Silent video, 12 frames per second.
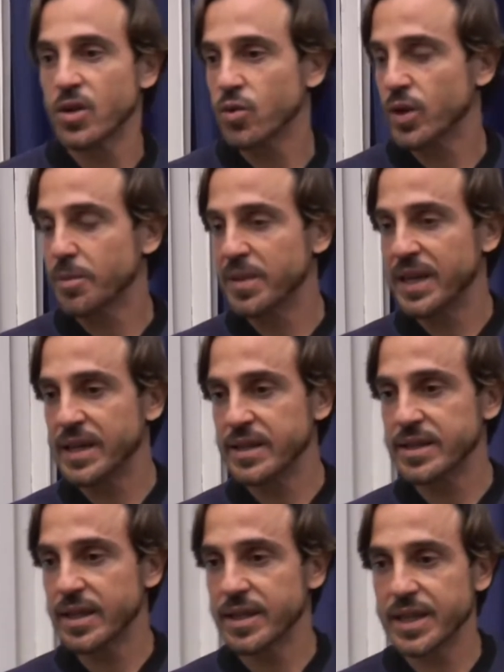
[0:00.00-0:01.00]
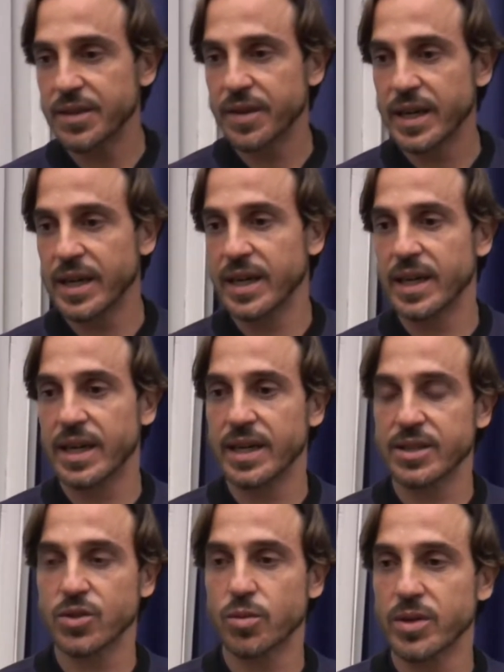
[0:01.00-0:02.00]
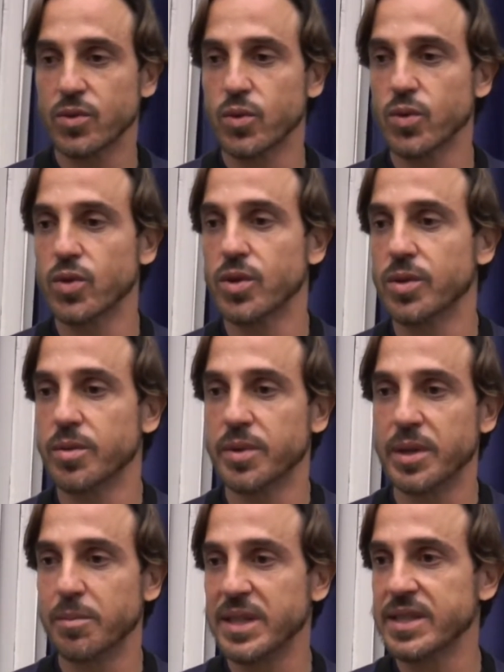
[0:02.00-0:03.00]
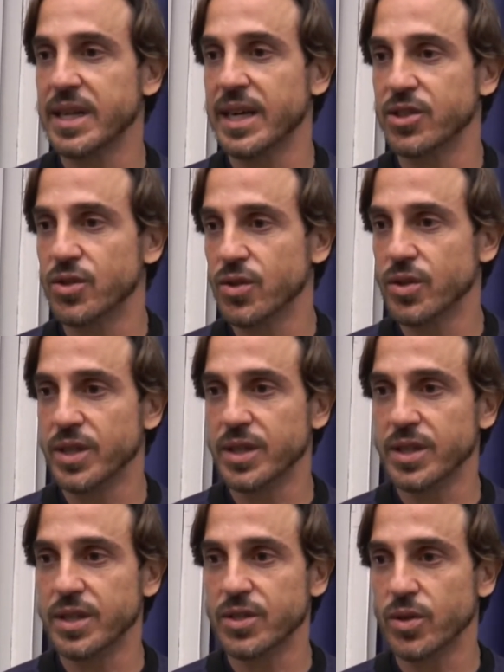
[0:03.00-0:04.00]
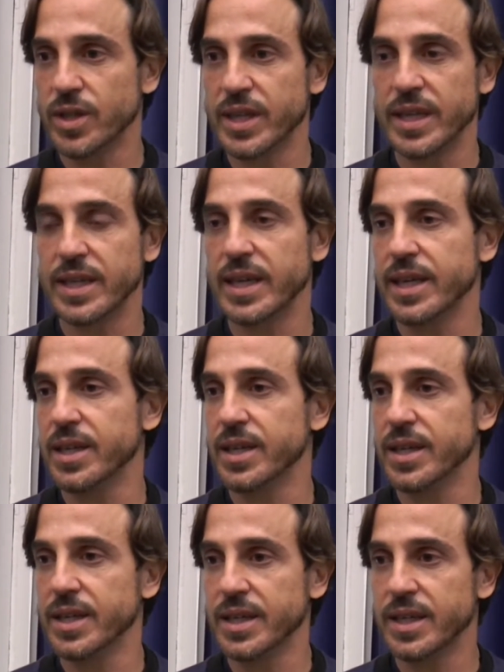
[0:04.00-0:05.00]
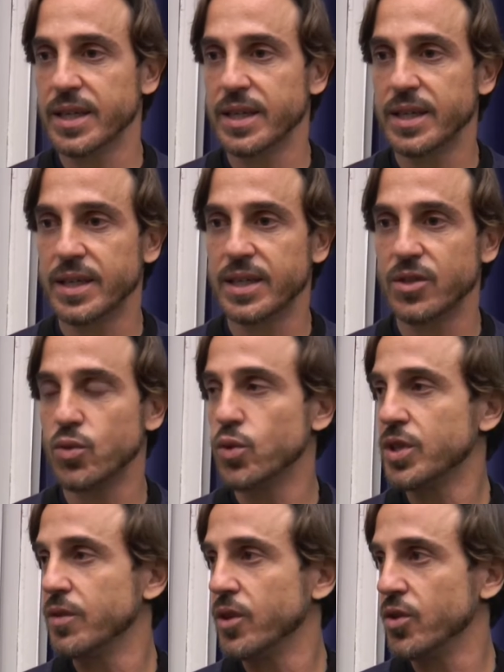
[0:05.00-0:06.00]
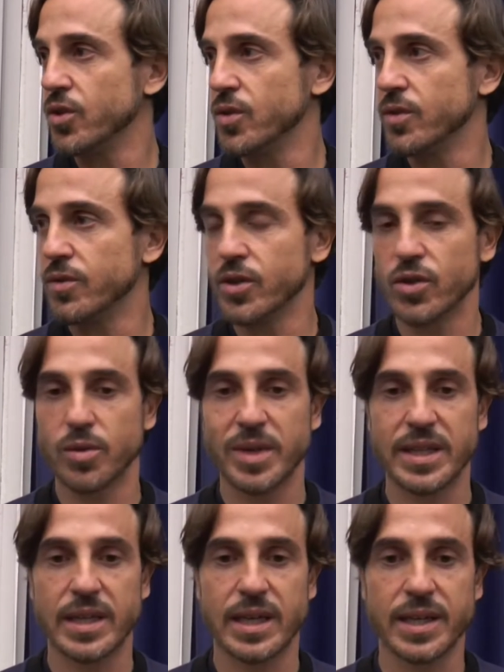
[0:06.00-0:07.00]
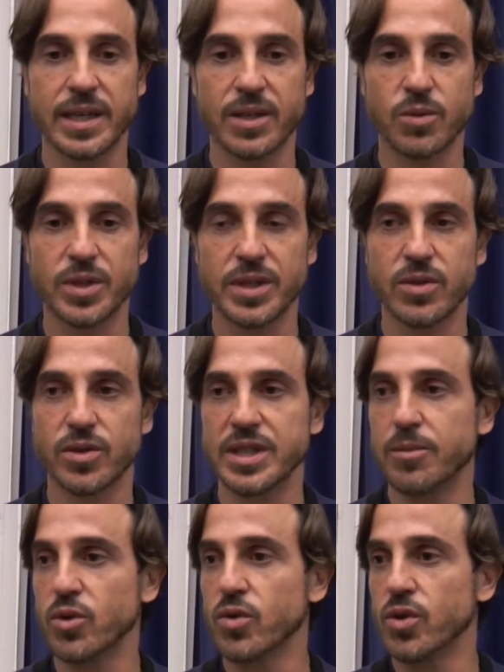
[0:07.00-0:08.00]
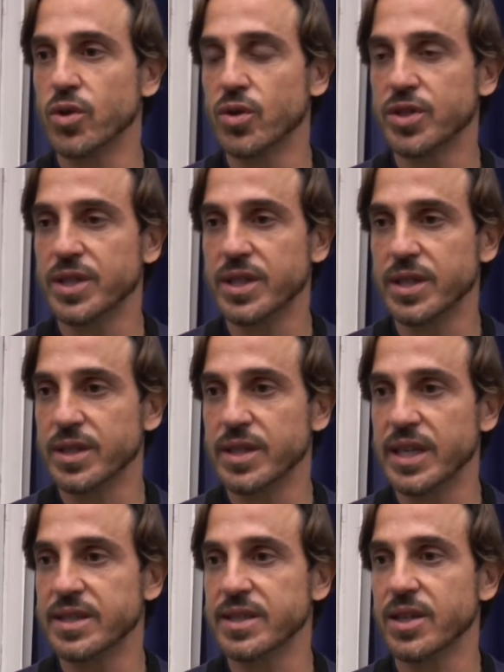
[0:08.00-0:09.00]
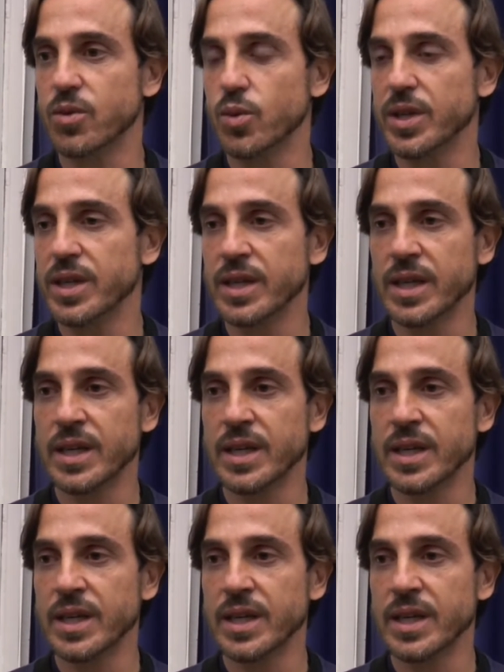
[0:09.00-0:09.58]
Una bella iniziativa soprattutto per il messaggio di solidarietà che, che, che tutti vogliono, vogliono, mandare, quindi noi siamo orgogliosi di, di essere qui,